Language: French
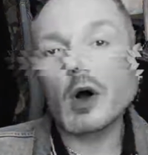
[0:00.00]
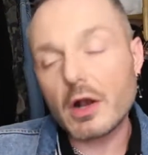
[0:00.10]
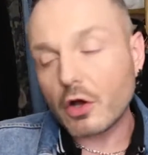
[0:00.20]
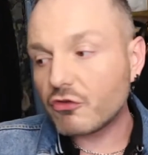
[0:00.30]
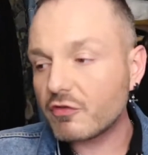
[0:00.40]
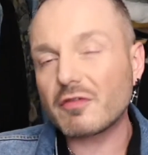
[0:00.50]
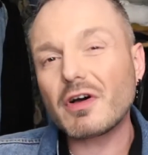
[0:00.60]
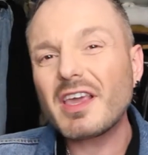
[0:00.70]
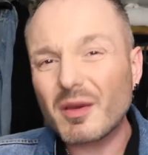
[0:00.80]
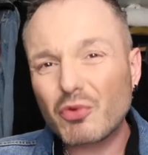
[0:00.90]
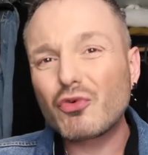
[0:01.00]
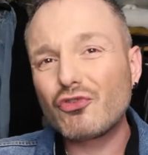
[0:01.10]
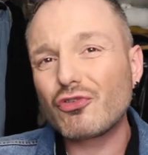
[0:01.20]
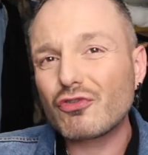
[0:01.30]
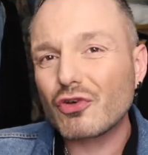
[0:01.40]
Bon alors tu vas voir, il y a beaucoup
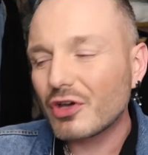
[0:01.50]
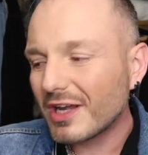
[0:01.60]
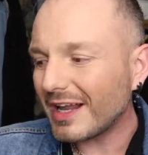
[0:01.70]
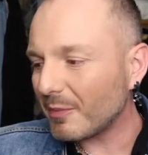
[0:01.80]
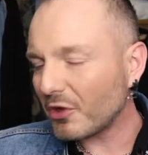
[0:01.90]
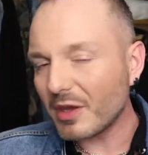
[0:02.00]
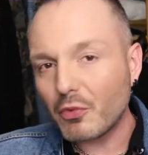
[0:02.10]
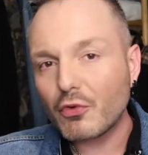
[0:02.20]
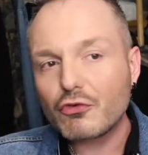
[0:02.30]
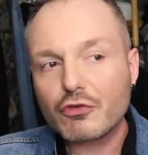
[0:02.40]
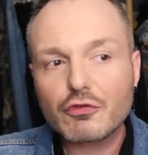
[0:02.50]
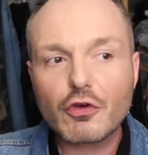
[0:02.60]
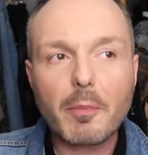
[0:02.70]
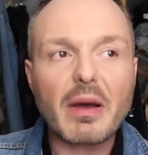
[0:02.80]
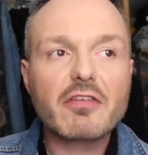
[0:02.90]
de chaussures. Clairement il y a beaucoup de
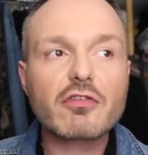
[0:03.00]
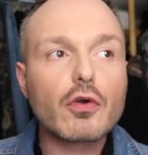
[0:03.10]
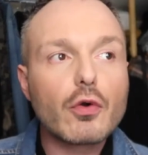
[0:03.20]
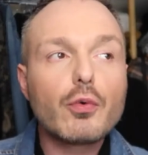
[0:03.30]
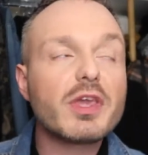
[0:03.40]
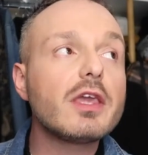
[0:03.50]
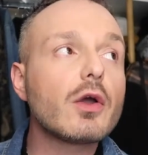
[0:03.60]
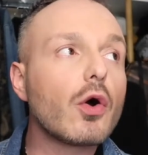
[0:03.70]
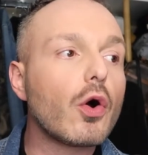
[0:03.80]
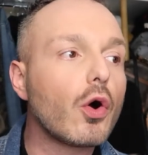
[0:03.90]
chaussures parce que oui